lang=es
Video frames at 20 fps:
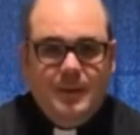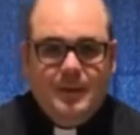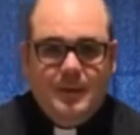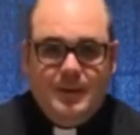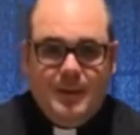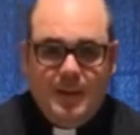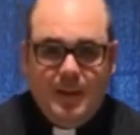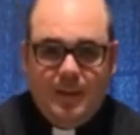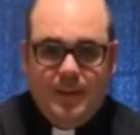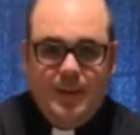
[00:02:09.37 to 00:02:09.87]

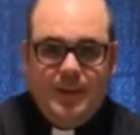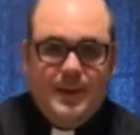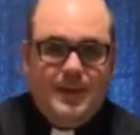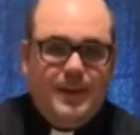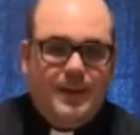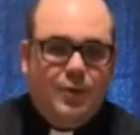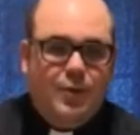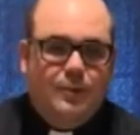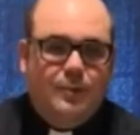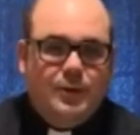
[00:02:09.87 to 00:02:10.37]
te
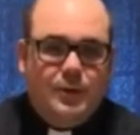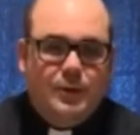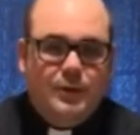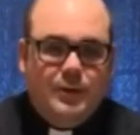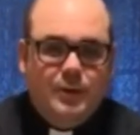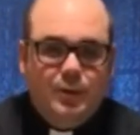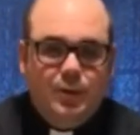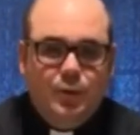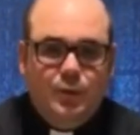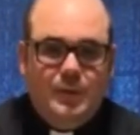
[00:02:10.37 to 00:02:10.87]
acercas con
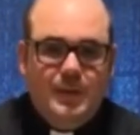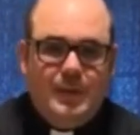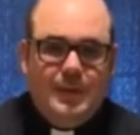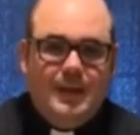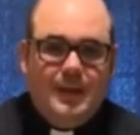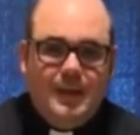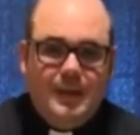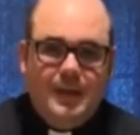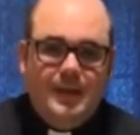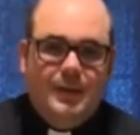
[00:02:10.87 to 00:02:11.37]
prostitutas,
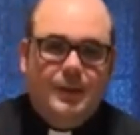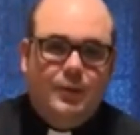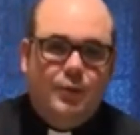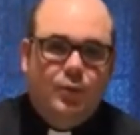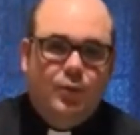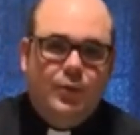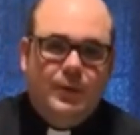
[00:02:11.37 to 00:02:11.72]
¿quién eres tú